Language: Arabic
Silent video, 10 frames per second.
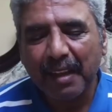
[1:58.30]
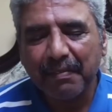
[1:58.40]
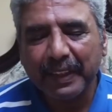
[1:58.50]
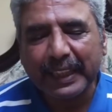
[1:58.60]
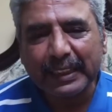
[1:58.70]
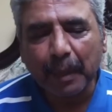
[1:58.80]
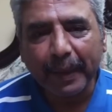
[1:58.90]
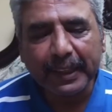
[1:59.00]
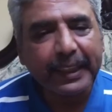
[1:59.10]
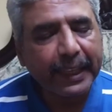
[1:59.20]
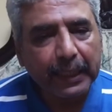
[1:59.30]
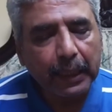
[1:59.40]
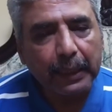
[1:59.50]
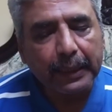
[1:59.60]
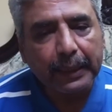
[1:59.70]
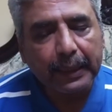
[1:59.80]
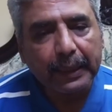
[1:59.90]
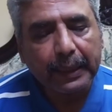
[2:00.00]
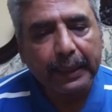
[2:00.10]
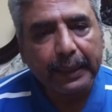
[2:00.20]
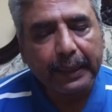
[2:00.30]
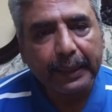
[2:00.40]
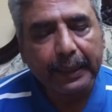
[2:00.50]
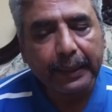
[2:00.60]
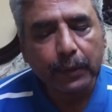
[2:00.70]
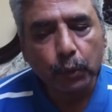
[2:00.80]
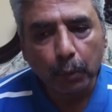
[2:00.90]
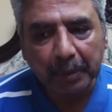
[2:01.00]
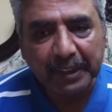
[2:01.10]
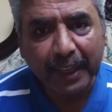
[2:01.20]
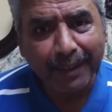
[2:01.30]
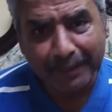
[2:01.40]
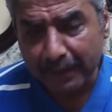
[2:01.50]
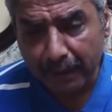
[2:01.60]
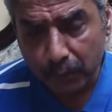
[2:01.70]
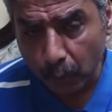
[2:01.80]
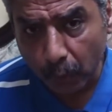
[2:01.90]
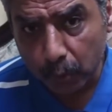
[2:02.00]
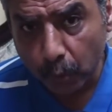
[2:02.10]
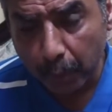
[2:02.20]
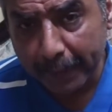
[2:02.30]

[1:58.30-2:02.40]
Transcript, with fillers: فده طبعا كان الصوت بتاعي انا اعتقدت ان هو دور